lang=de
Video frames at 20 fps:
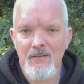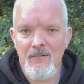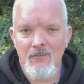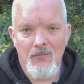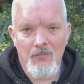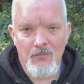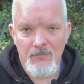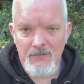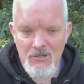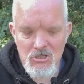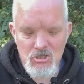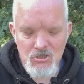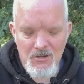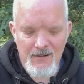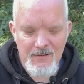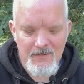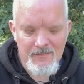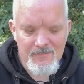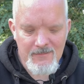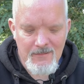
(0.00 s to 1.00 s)

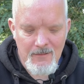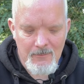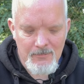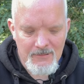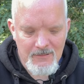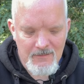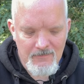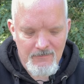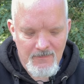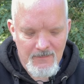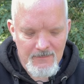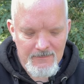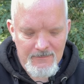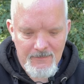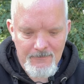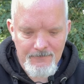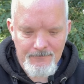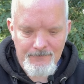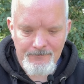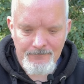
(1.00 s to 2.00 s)
Unterscheidet sich aber nicht weiter.
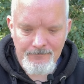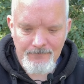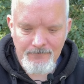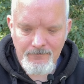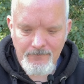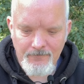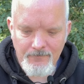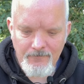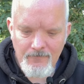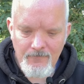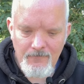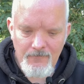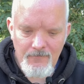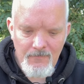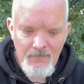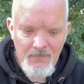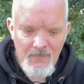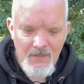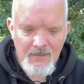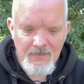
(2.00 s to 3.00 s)

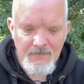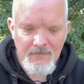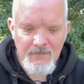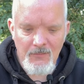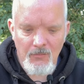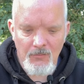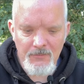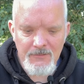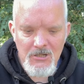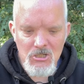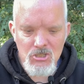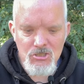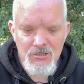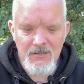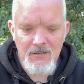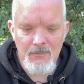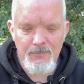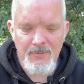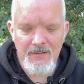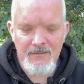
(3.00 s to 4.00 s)
Die
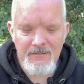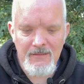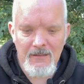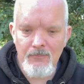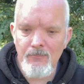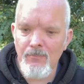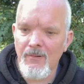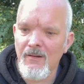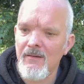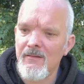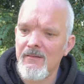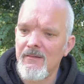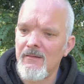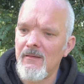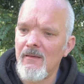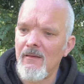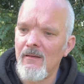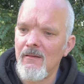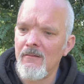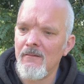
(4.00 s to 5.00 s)
Unterschiede bei den beiden
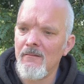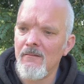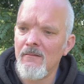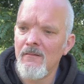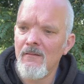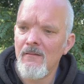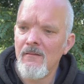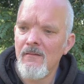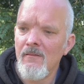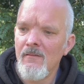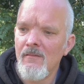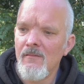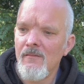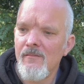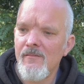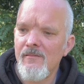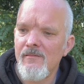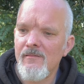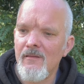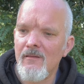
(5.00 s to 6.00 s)
hier
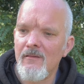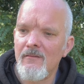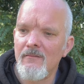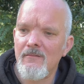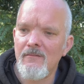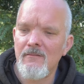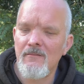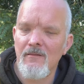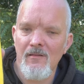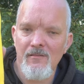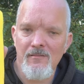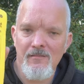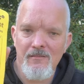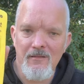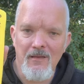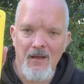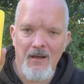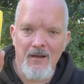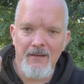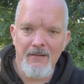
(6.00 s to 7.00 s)
sind, dass
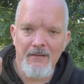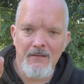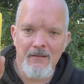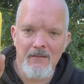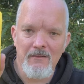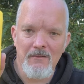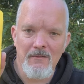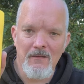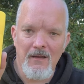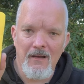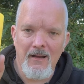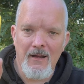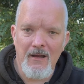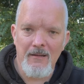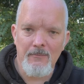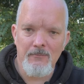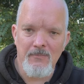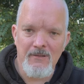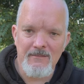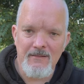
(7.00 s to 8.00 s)
die eine
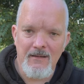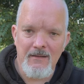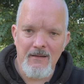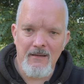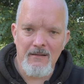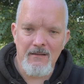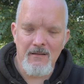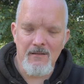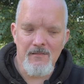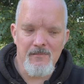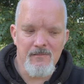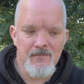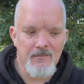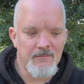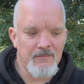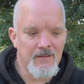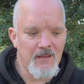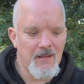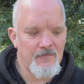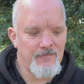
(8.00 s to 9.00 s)
1 Meter lang ist
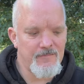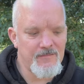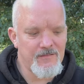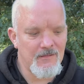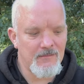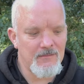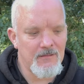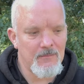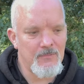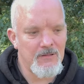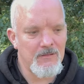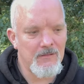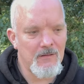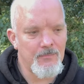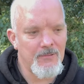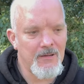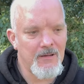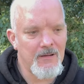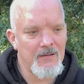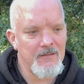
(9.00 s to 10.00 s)
und 11 Zentimeter
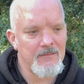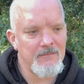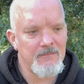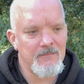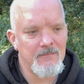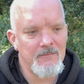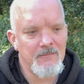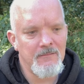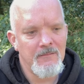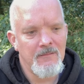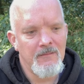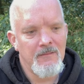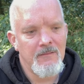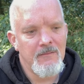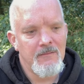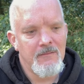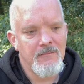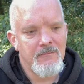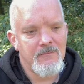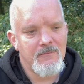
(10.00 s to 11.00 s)
breit.
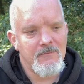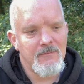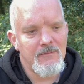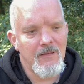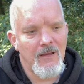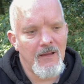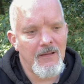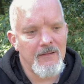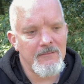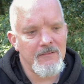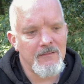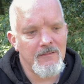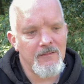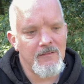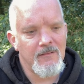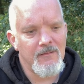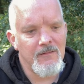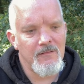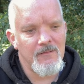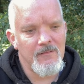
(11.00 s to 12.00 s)
Die
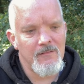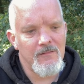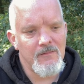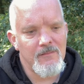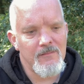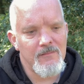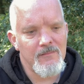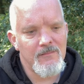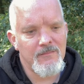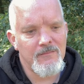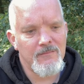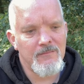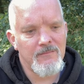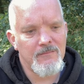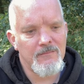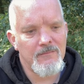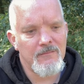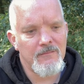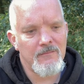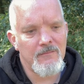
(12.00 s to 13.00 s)
andere
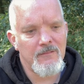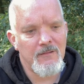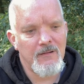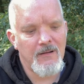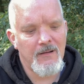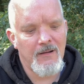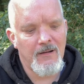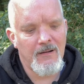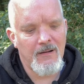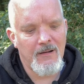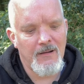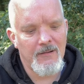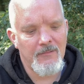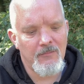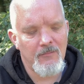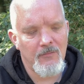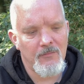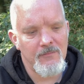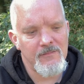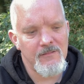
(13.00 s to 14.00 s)
ist
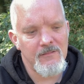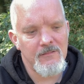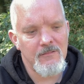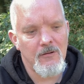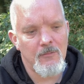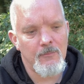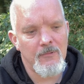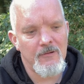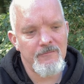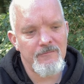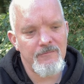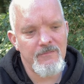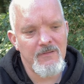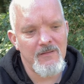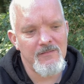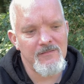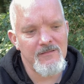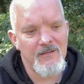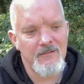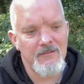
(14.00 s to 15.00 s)

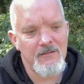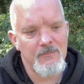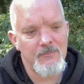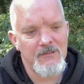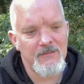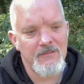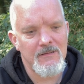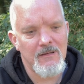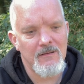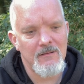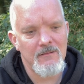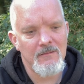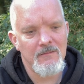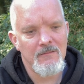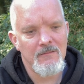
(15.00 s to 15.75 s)
91,4 Zentimeter